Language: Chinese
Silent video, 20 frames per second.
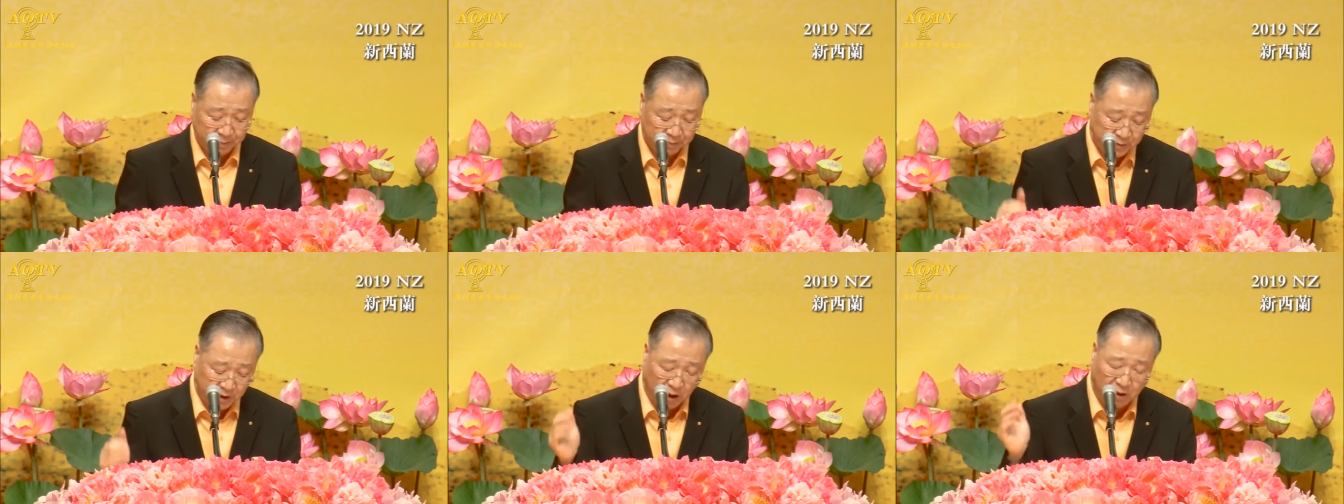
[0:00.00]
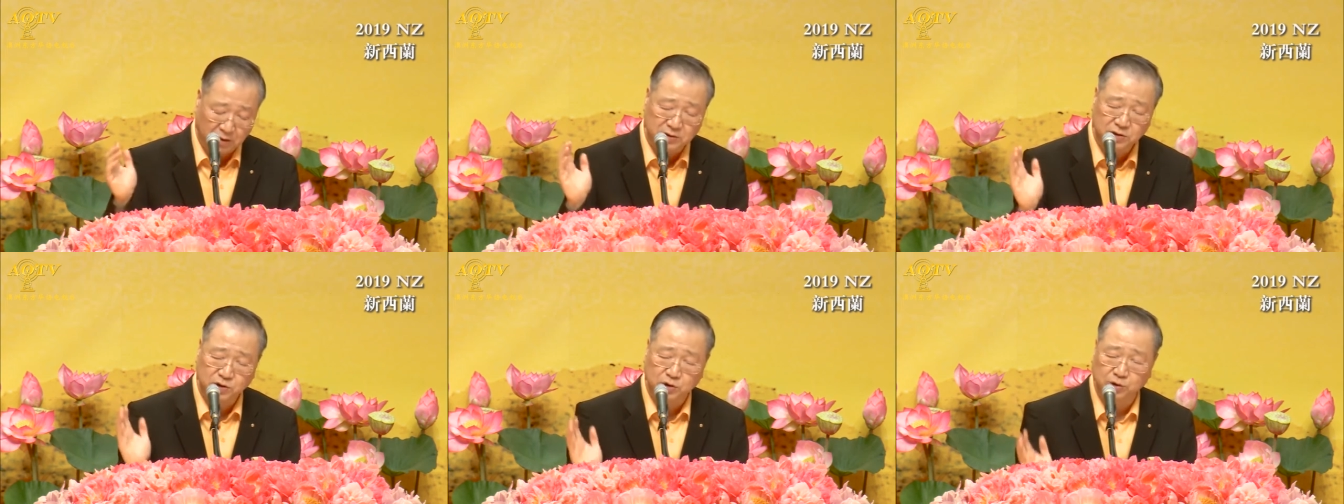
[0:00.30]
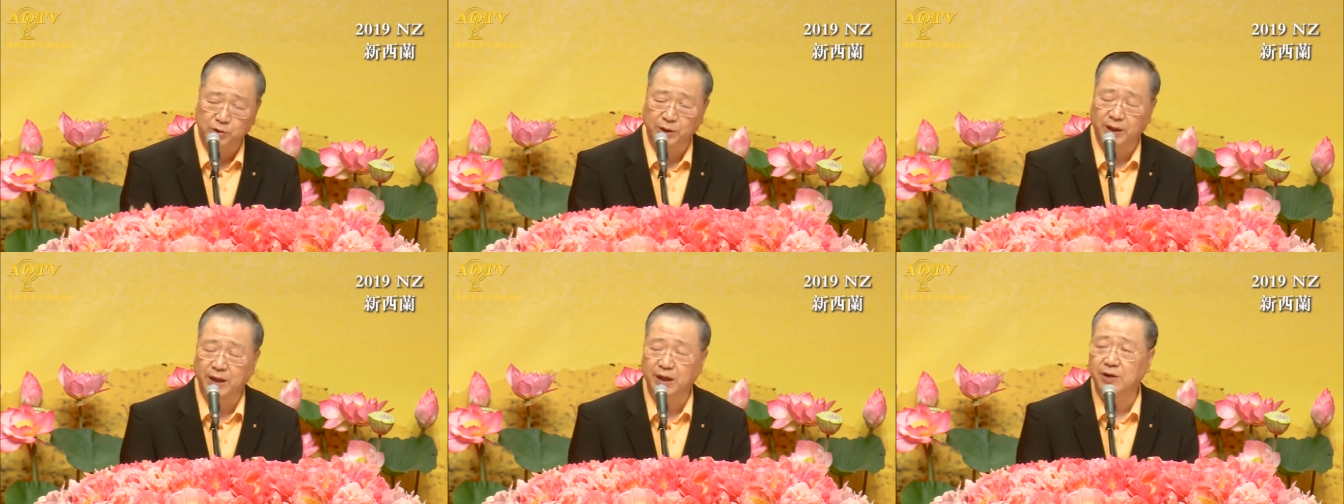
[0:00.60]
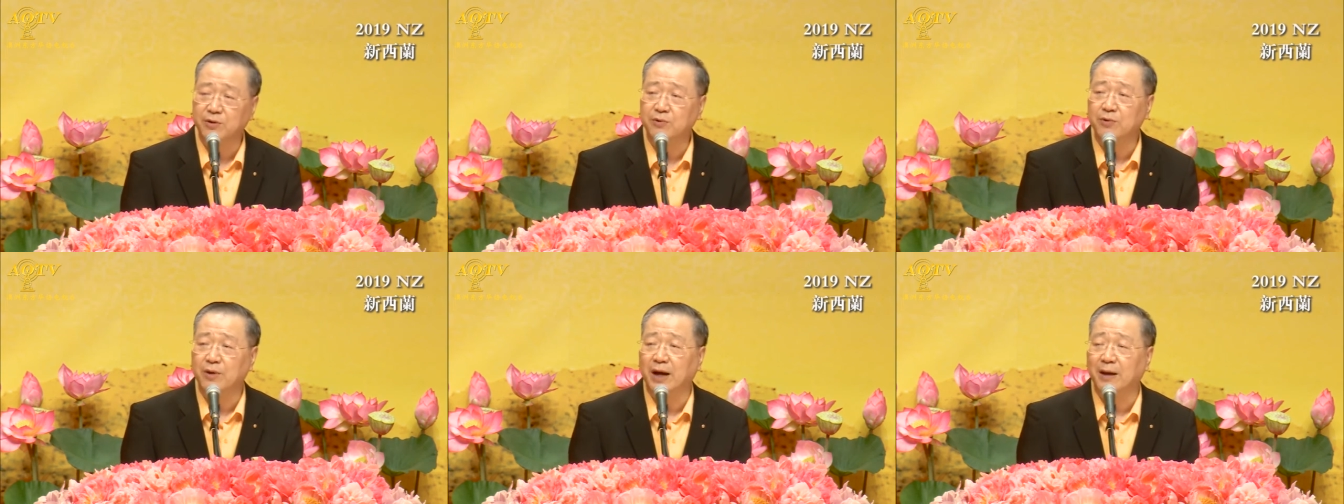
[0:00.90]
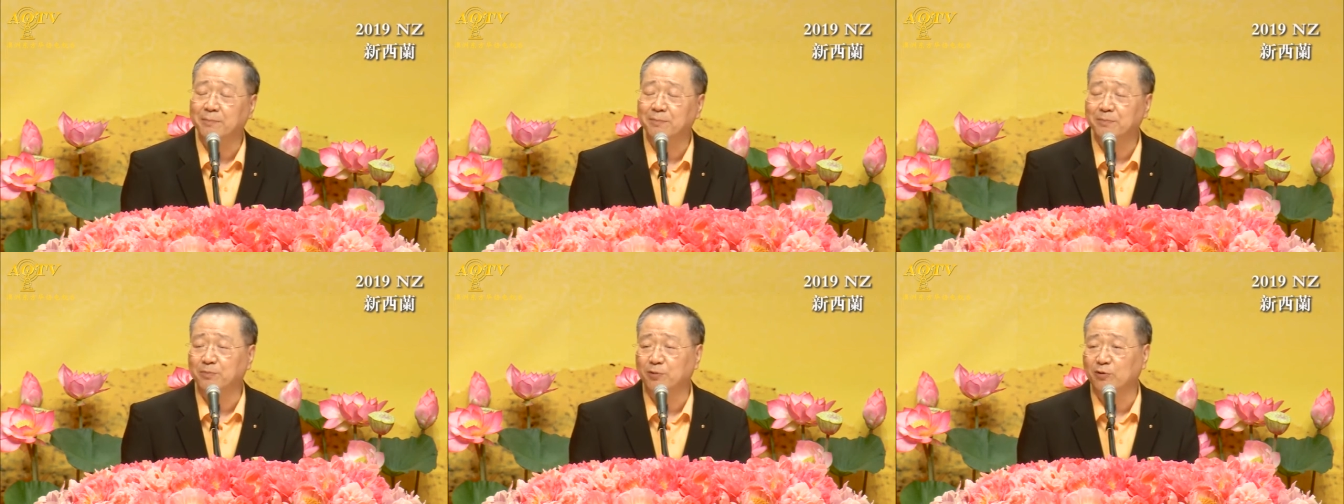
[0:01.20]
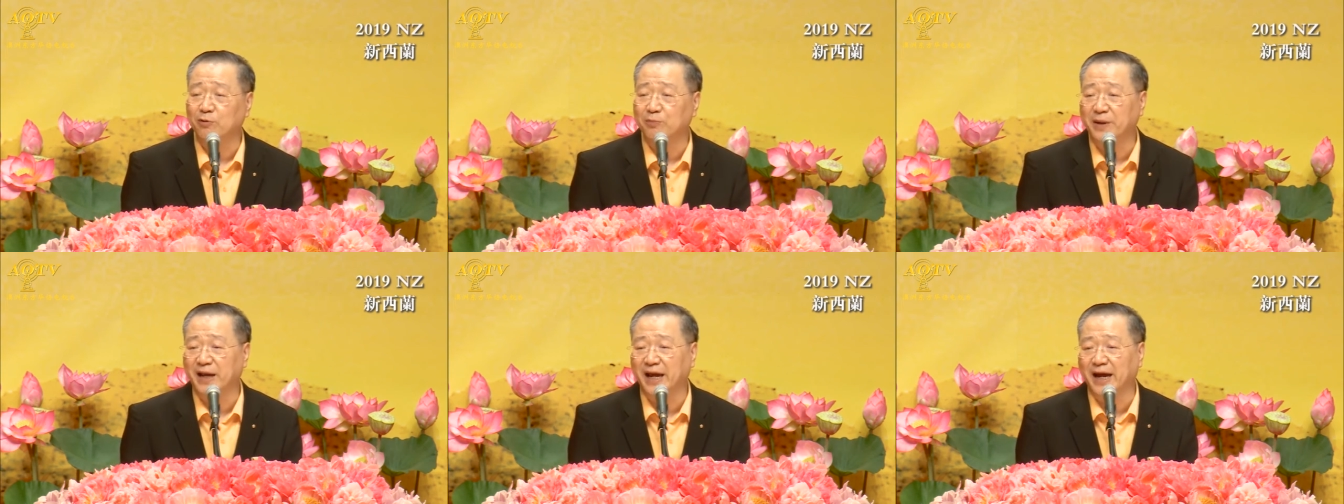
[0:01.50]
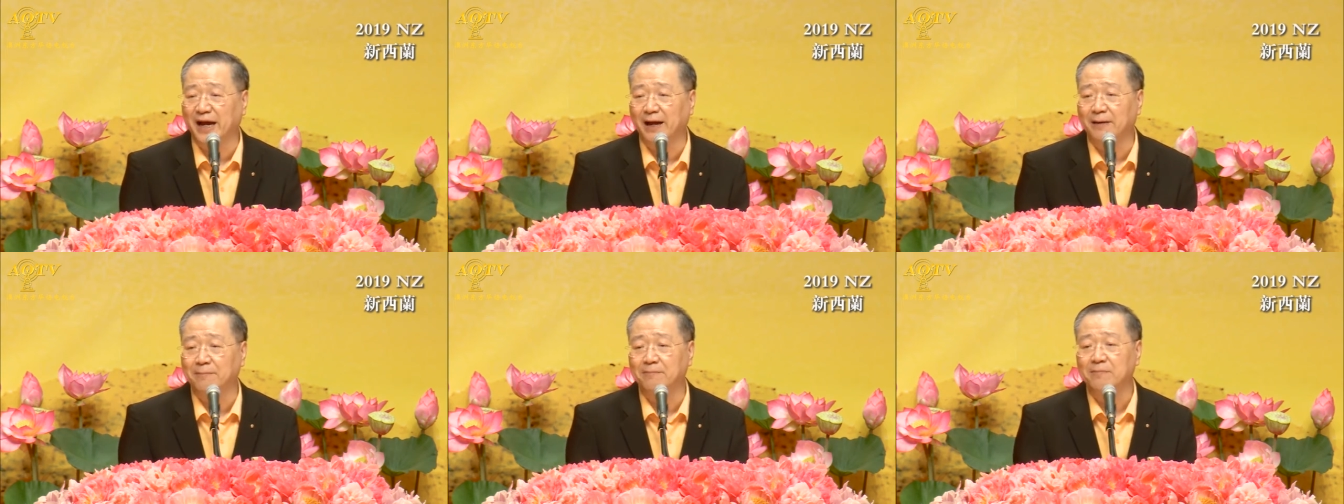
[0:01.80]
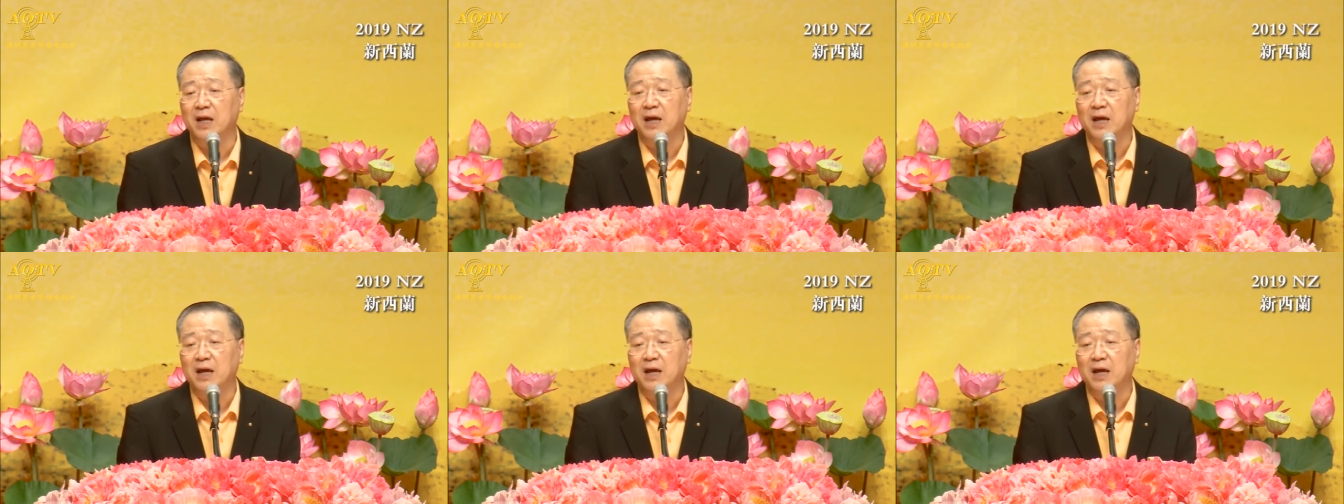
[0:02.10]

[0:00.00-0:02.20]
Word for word: 要随缘不变，